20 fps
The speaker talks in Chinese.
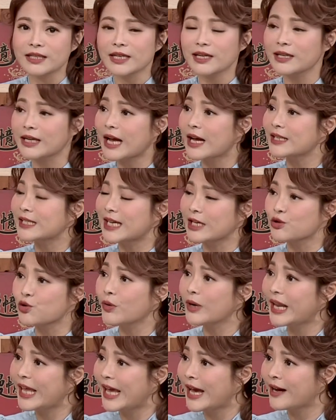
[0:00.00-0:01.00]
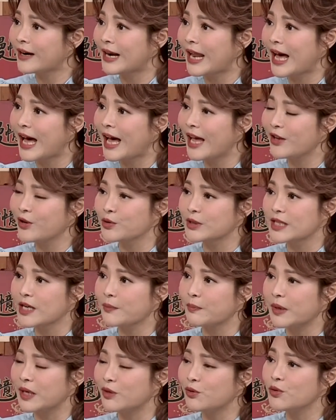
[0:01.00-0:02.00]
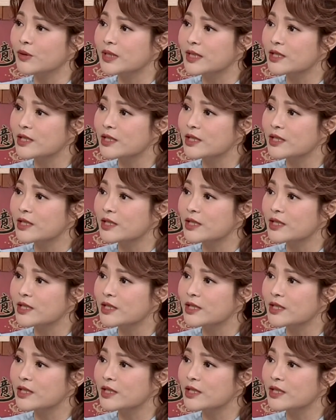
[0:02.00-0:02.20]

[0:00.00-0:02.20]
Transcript: 这个刚刚讲说量啦，还有这个频率